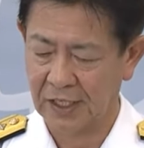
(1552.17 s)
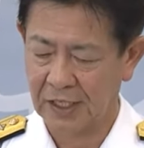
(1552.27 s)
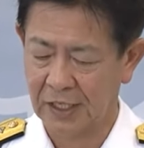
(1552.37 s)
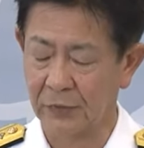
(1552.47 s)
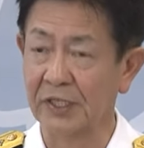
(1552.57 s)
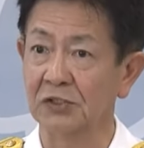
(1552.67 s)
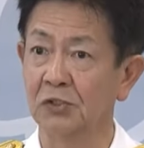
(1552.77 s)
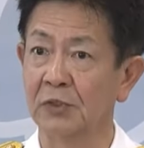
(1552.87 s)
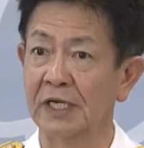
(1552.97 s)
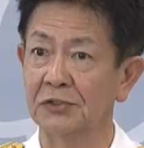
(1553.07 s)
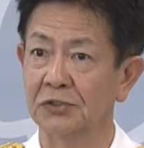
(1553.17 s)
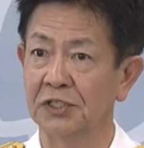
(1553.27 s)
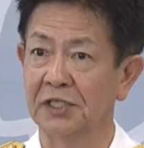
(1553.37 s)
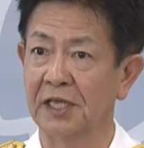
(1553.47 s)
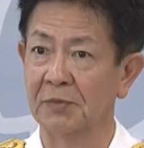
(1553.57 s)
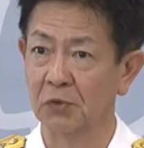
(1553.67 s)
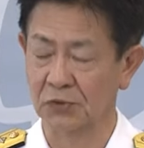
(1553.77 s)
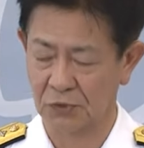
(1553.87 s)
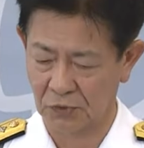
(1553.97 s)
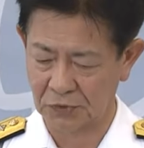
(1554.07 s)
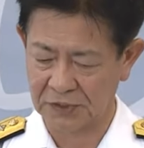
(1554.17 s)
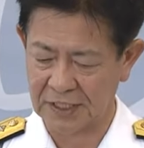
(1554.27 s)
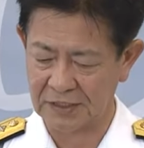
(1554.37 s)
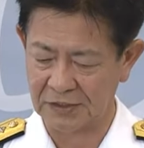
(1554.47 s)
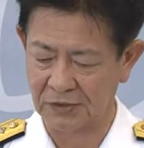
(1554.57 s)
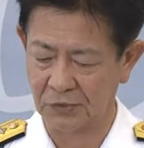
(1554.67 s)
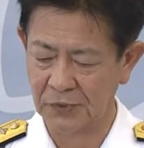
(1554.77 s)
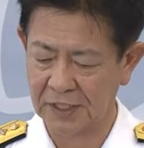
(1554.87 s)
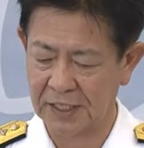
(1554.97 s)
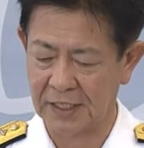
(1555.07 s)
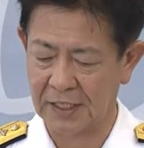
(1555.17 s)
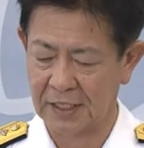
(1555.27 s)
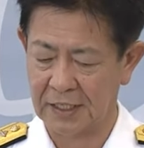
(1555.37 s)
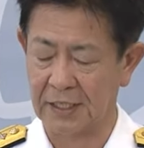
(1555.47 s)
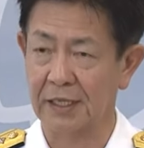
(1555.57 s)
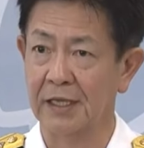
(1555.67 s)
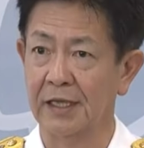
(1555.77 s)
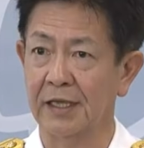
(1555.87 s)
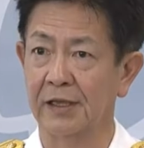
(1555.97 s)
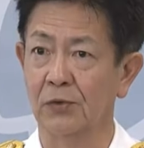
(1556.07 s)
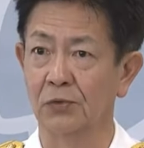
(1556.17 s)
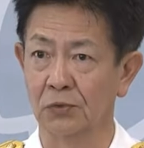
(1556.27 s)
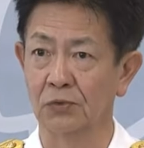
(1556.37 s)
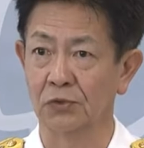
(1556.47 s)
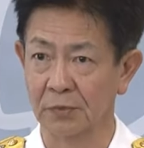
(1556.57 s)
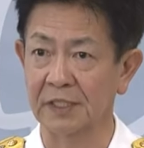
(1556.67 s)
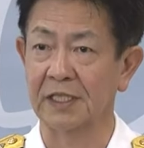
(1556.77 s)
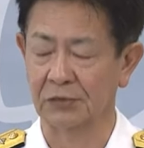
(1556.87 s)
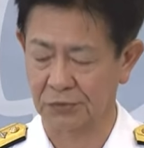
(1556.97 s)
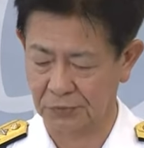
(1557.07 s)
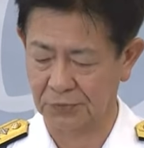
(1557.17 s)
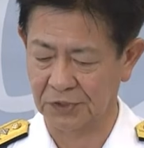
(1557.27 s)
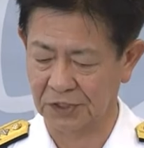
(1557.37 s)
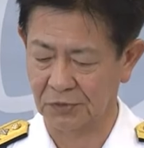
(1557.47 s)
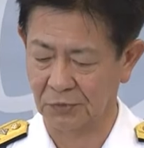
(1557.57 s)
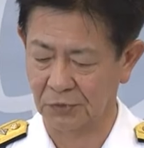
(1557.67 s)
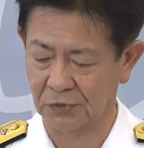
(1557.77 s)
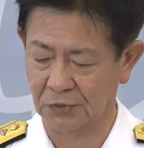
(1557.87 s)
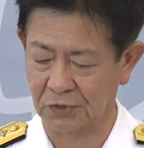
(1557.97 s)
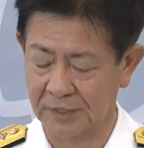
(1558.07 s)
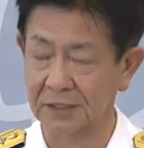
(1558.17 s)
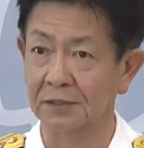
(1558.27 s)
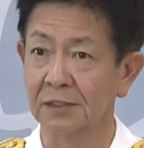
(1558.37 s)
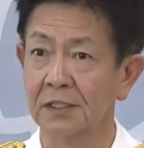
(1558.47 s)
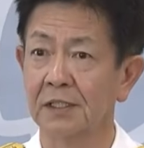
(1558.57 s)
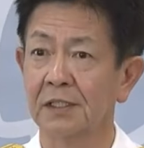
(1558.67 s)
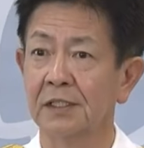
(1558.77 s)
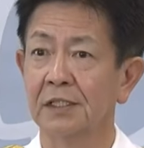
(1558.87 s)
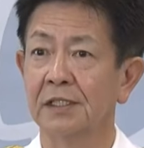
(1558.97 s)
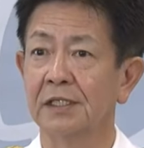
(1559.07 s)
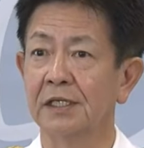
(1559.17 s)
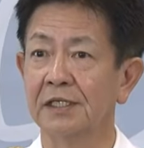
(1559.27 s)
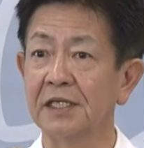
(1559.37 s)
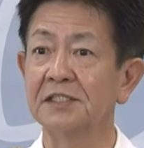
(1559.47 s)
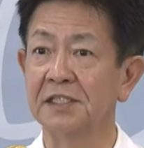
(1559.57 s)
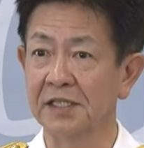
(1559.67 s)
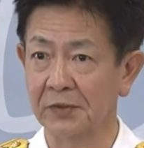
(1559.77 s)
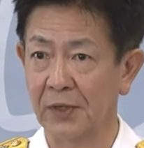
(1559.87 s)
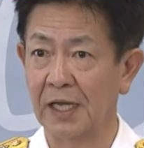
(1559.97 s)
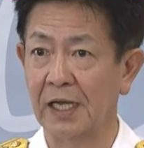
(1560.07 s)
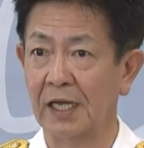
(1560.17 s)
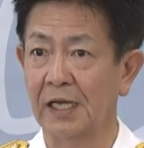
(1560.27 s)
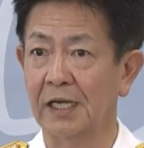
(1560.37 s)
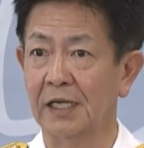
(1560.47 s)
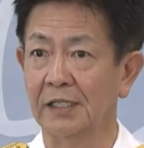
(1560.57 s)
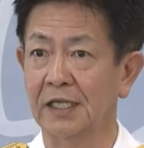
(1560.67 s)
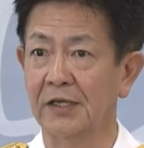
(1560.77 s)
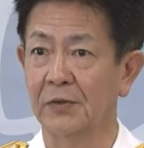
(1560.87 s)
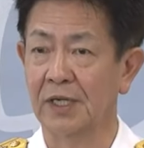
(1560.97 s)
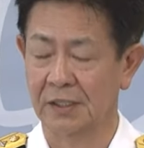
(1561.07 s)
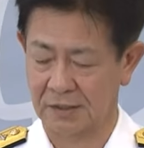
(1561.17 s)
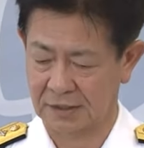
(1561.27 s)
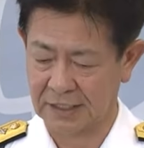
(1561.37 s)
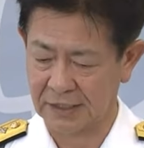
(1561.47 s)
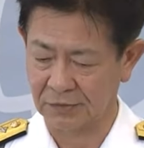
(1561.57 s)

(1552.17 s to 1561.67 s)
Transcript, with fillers: え私ども海上自衛隊もそのスタンスの上で、え行動を取るべきだというふうに思っております。え現時点では台湾海